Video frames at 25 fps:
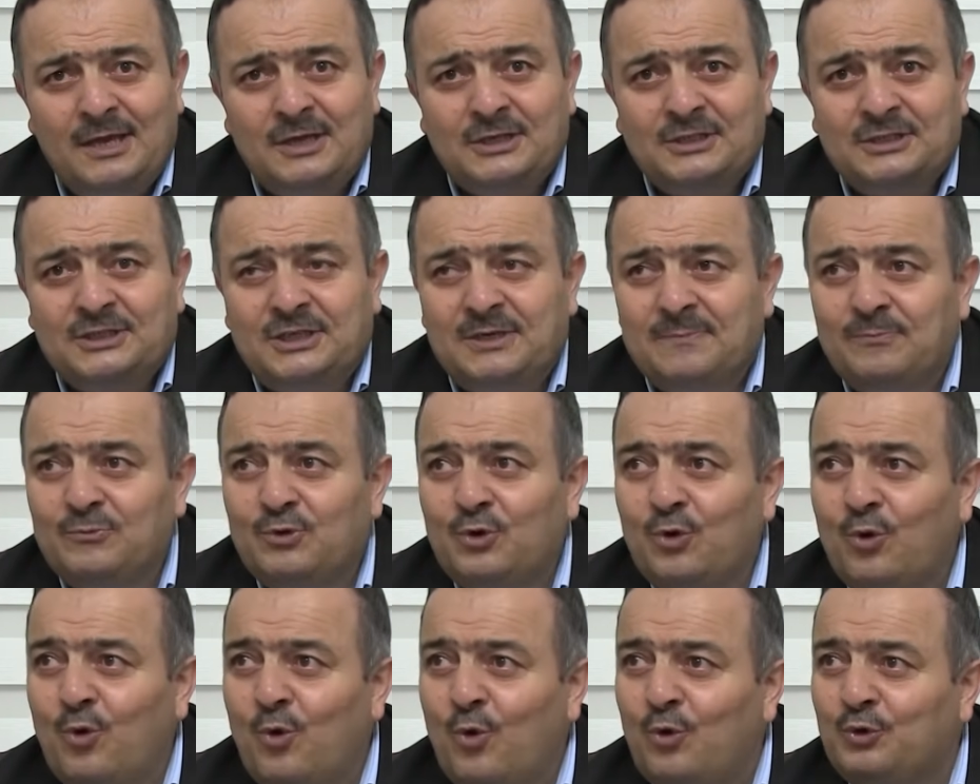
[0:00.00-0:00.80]

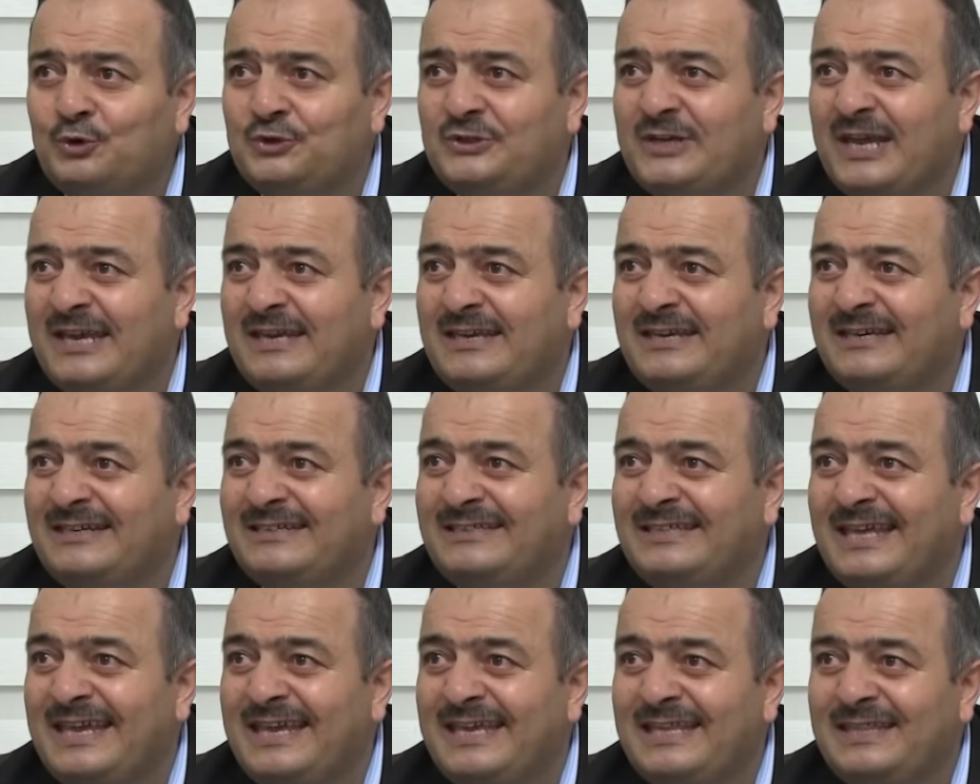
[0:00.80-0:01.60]
Şimdi o
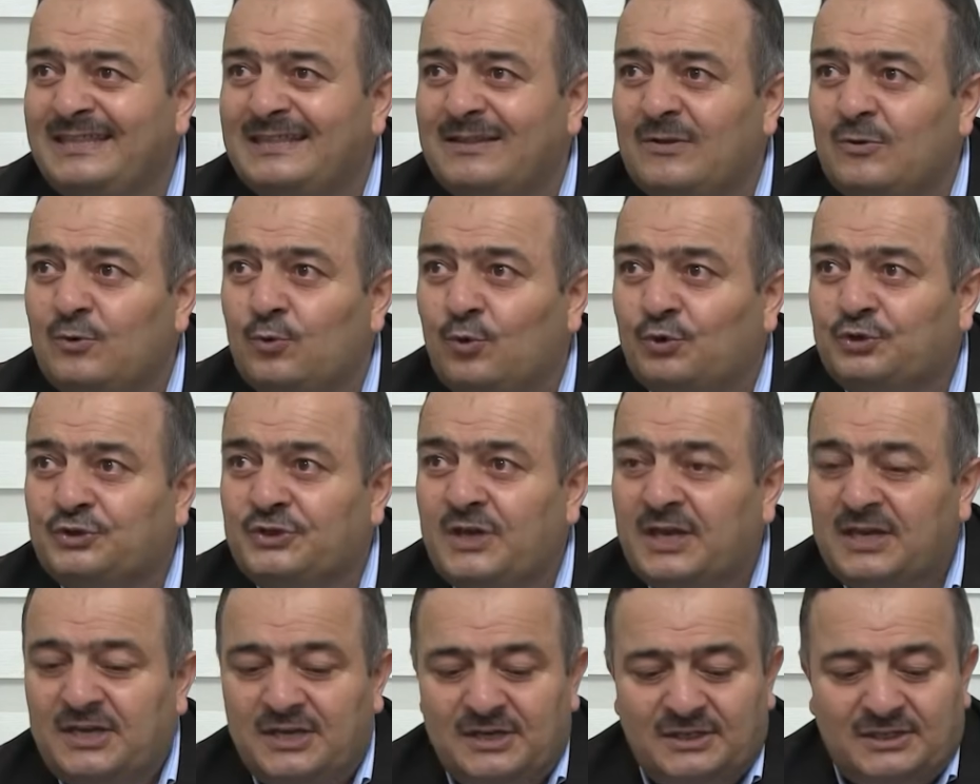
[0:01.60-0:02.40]
çekirdeğin, o
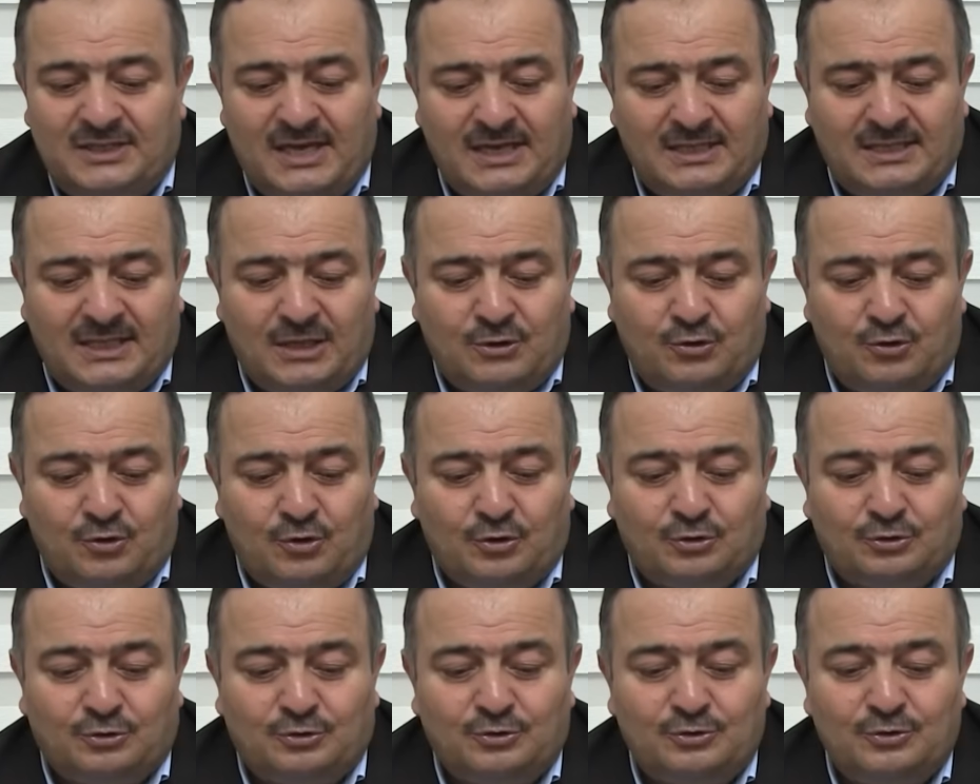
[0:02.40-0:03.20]
çekirdek de
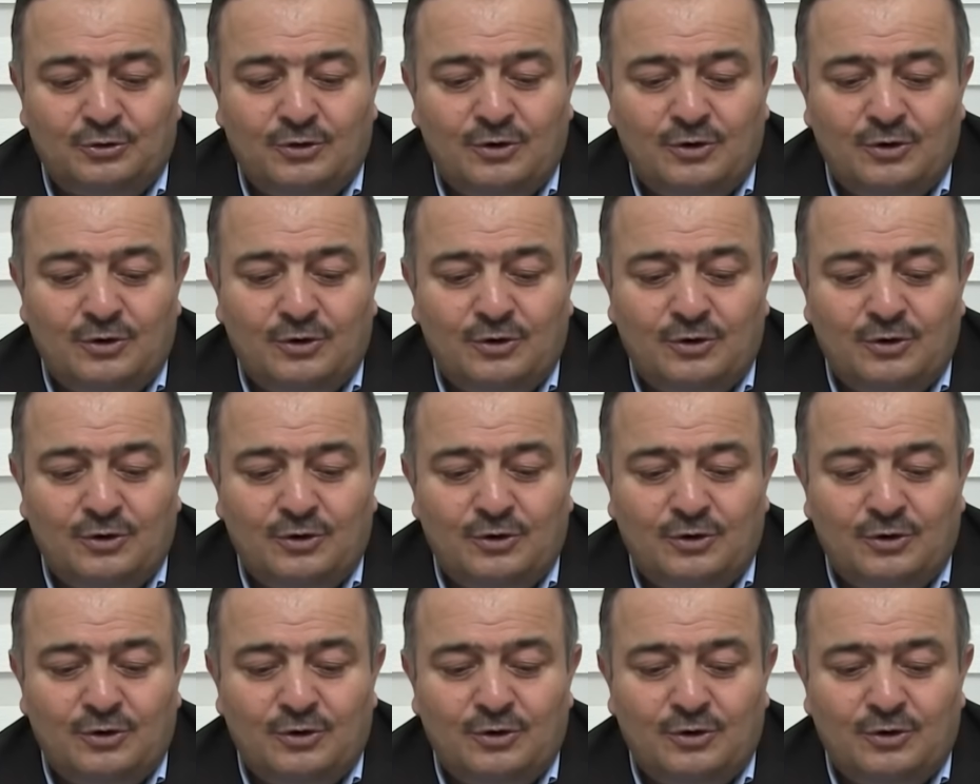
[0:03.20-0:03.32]
diyor,